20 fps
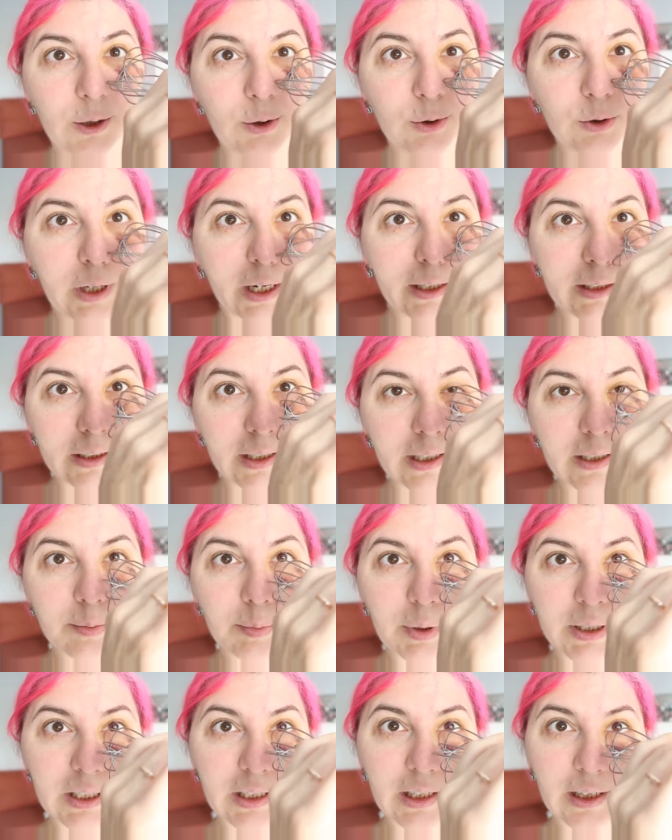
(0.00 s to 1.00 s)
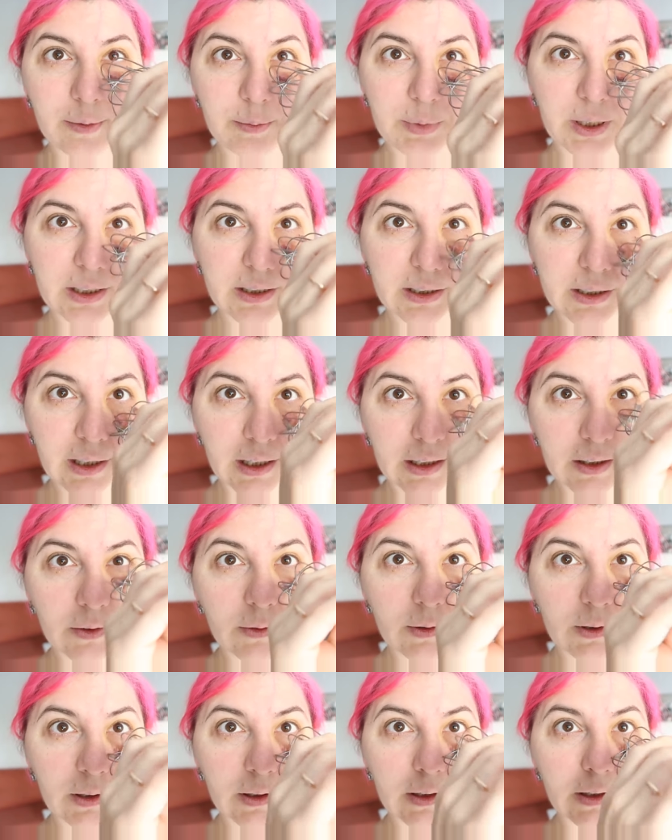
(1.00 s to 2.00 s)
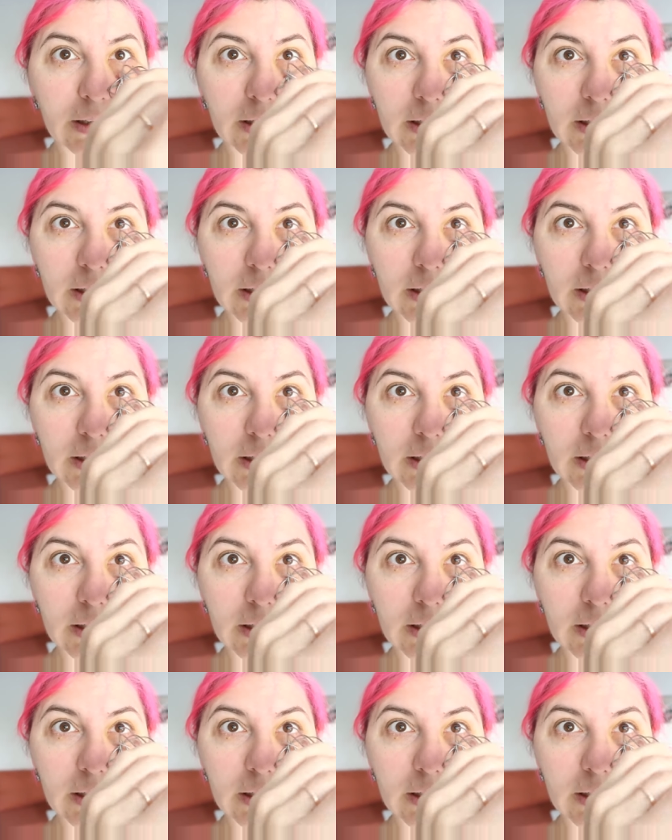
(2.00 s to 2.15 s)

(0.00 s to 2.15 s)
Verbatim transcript: Слюна, кстати, пошла опять, глотвы.